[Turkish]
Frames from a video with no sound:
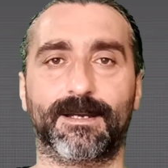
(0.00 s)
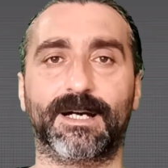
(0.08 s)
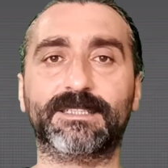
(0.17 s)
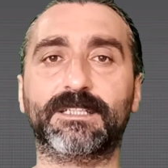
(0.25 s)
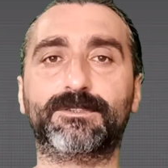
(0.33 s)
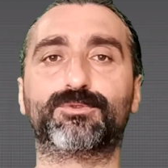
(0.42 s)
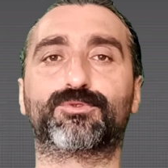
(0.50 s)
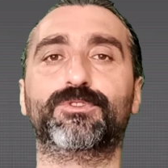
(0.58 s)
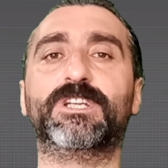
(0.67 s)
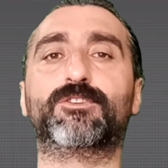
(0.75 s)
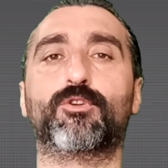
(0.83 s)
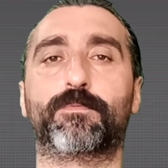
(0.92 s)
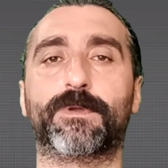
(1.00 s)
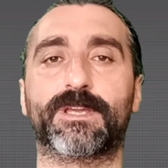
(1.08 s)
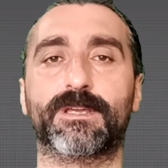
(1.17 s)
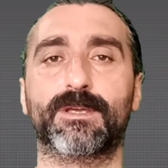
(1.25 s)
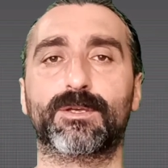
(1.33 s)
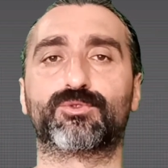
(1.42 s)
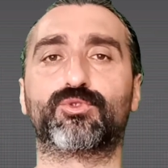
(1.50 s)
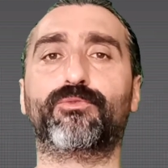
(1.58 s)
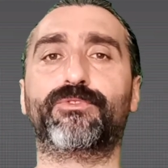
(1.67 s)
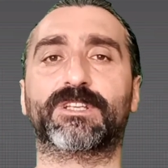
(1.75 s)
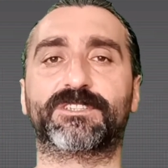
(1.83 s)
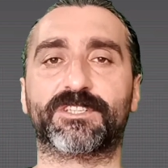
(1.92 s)
Atatürk'ün ilk köpeği
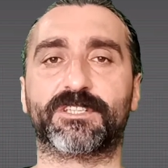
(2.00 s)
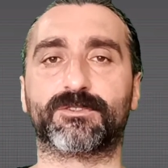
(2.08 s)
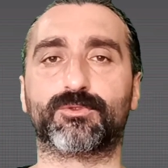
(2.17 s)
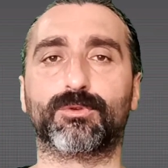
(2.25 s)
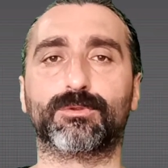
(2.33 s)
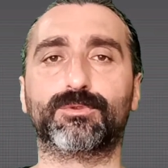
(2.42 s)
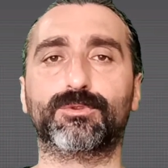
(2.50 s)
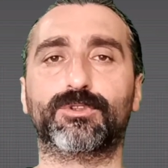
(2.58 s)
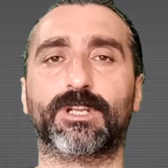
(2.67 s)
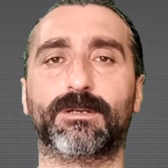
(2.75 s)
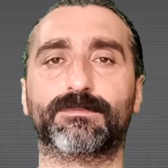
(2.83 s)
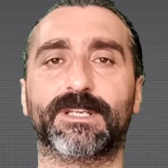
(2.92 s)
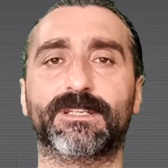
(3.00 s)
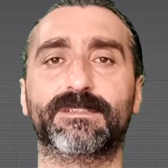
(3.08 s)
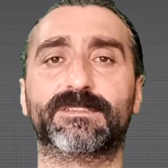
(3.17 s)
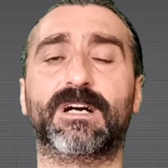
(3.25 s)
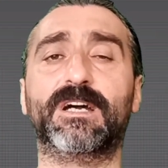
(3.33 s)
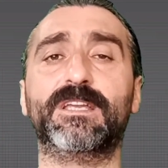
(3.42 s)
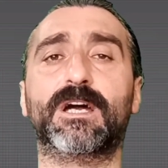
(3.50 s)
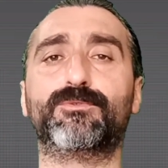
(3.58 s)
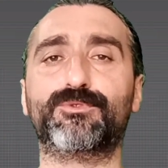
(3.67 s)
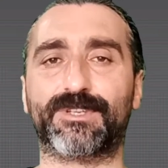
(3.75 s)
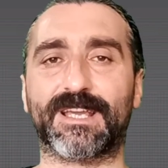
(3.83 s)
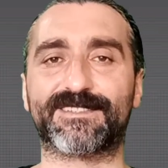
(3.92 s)
Sofya ateşesi olduğu dönemde daha
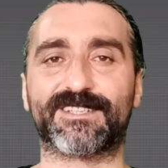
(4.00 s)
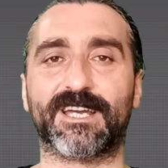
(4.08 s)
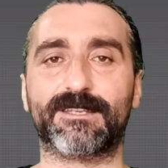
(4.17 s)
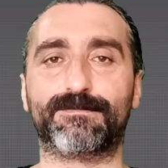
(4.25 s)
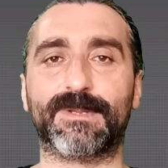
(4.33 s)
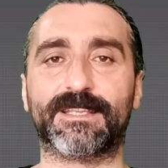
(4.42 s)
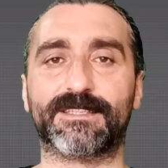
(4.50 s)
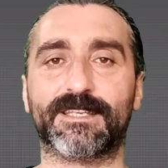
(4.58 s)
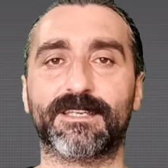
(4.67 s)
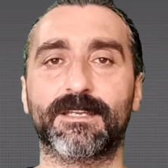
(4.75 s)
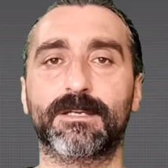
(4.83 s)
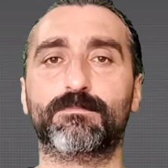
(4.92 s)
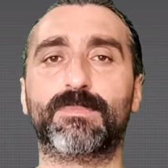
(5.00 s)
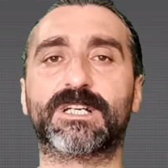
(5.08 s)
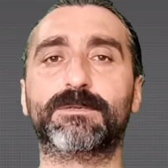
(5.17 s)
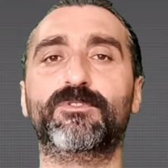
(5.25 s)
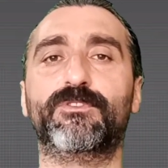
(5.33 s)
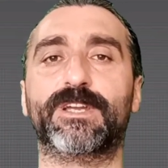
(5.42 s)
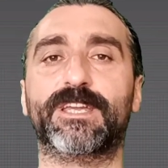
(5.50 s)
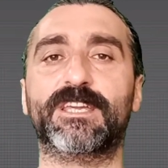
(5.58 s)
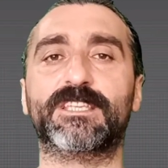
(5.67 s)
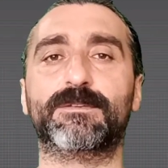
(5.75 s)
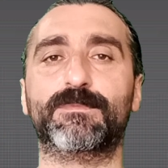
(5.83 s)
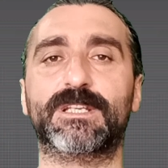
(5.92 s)
yavruyken sahiplendiği, bakımı ve
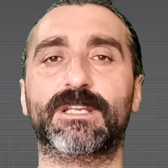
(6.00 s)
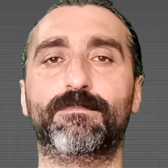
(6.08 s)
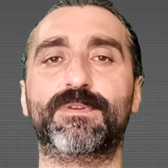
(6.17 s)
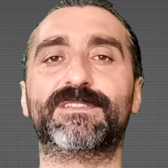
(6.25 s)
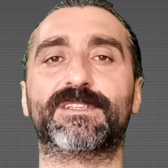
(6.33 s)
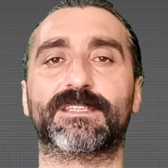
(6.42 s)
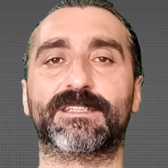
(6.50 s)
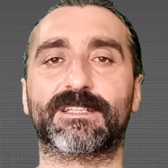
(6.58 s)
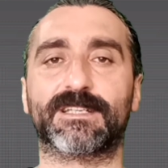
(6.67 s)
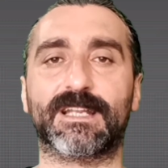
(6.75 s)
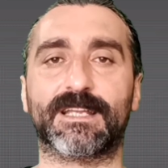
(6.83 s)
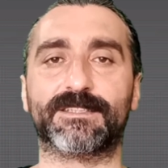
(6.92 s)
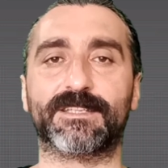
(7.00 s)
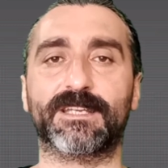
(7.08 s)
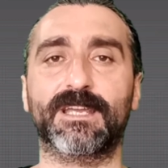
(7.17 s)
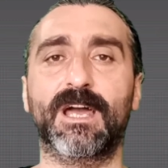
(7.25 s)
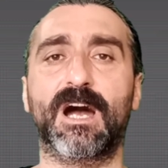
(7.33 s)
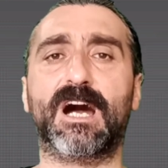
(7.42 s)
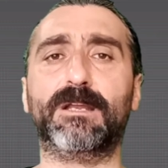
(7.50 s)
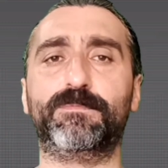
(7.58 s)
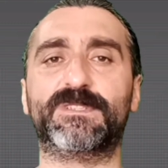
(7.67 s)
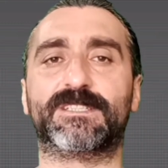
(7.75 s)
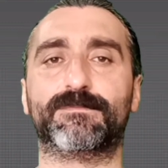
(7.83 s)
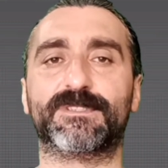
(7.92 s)
eğitimiyle bizzat ilgilendiği Alp
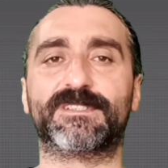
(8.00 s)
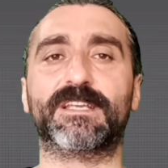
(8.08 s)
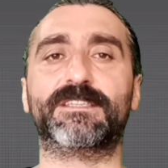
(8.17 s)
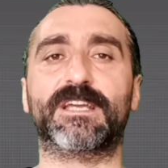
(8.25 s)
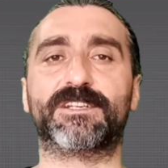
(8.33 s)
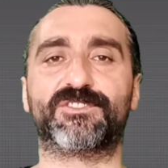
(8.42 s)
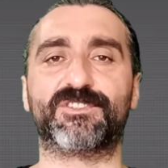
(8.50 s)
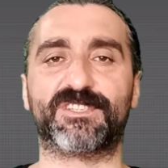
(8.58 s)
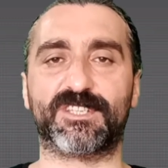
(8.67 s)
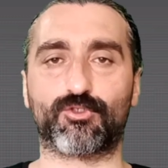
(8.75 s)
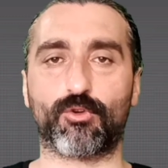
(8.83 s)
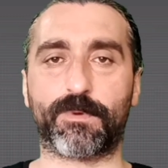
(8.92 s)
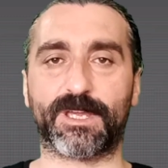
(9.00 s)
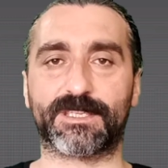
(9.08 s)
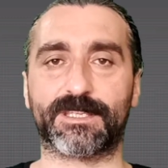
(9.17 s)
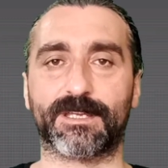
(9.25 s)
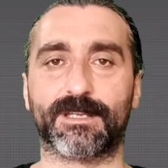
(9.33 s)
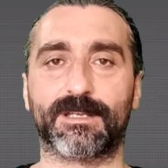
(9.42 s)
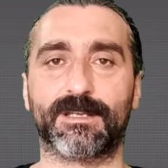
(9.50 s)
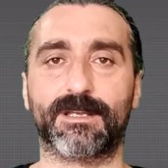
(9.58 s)
isimli setter cinsi köpekti.